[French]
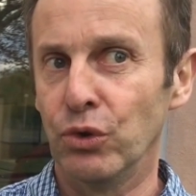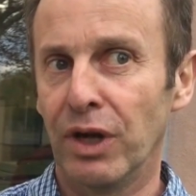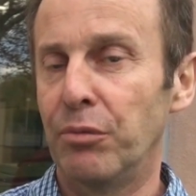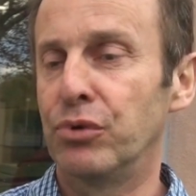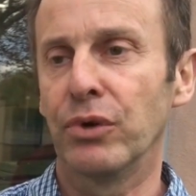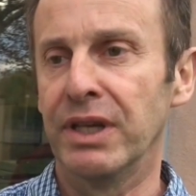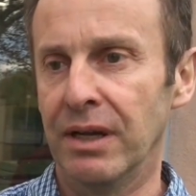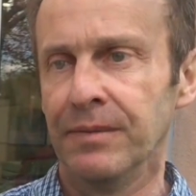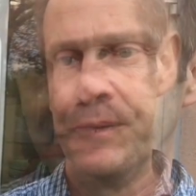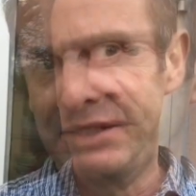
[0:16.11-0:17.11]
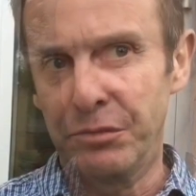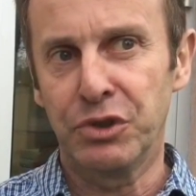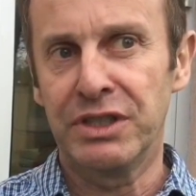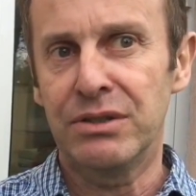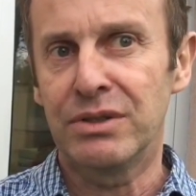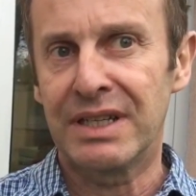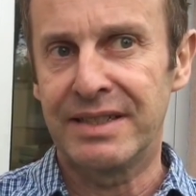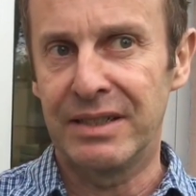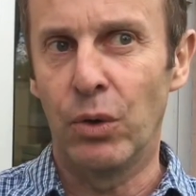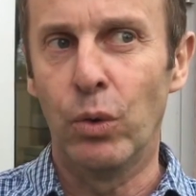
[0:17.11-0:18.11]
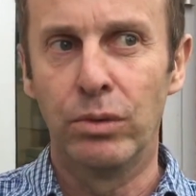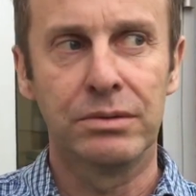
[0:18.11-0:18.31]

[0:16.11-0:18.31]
donnera plus rien. L'année prochaine, ce sera zéro.